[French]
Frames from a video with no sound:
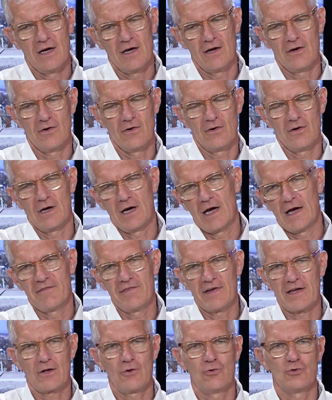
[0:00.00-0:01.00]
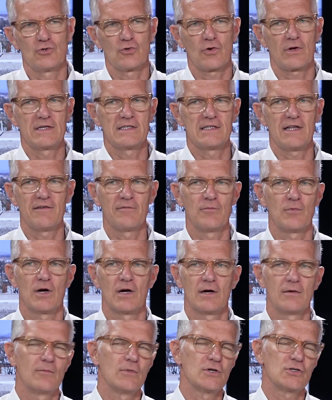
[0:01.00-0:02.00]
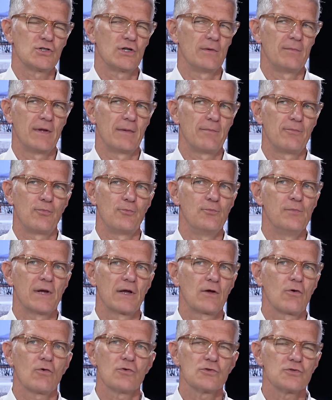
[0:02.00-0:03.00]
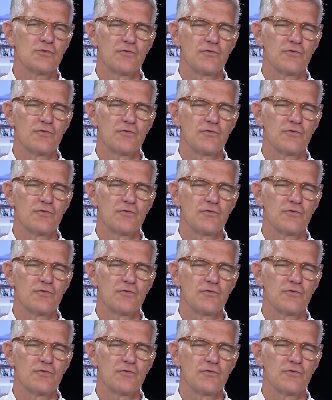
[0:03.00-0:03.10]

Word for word: avec le jour qui se lève. Moi, moi mes, mes, grands